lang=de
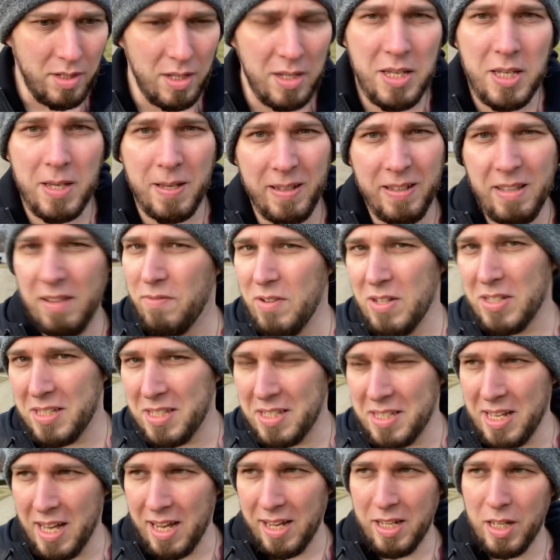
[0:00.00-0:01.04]
Ich, ihr wisst
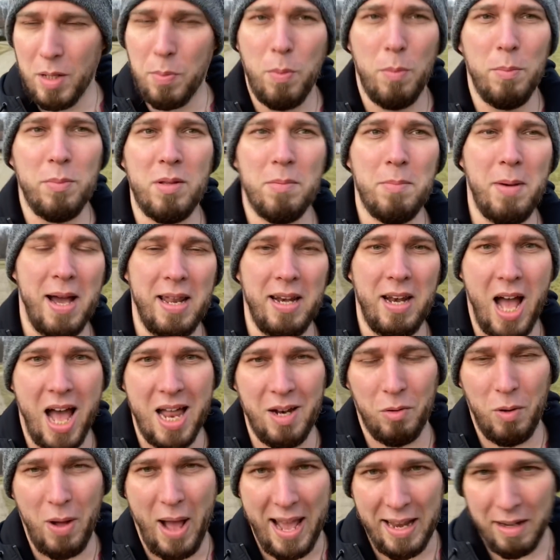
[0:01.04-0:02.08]
es ja, ich bin mit dem einen,
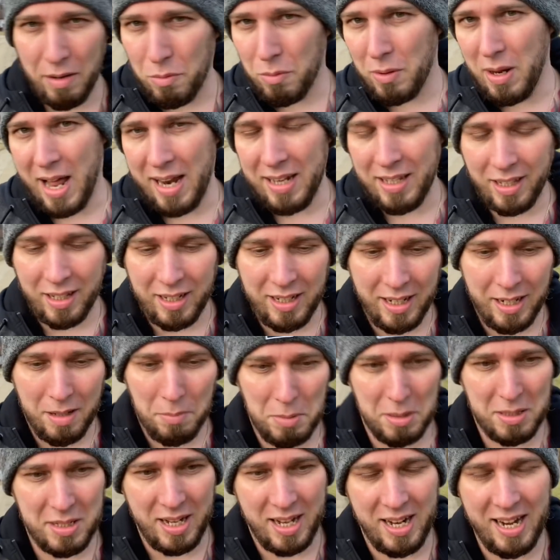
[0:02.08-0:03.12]
einen oder anderen
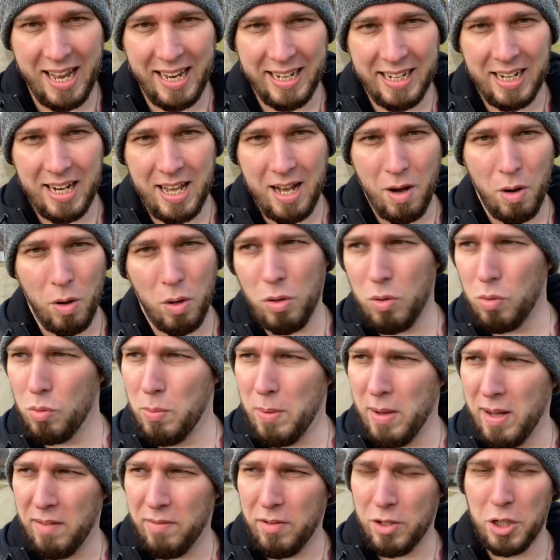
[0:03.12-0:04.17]
Edelmetallhändler auch
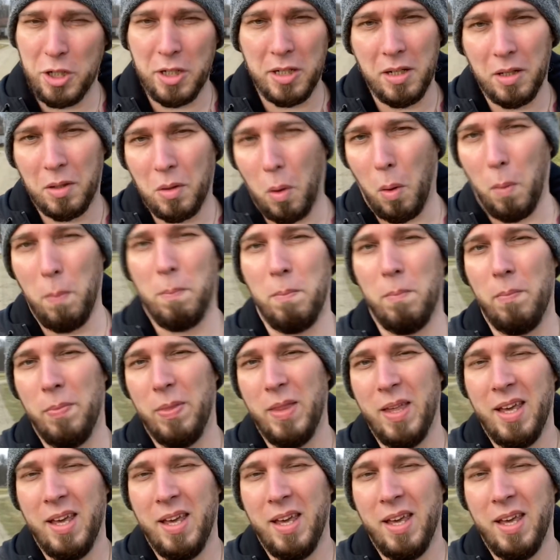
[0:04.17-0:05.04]
über verschiedene Gruppen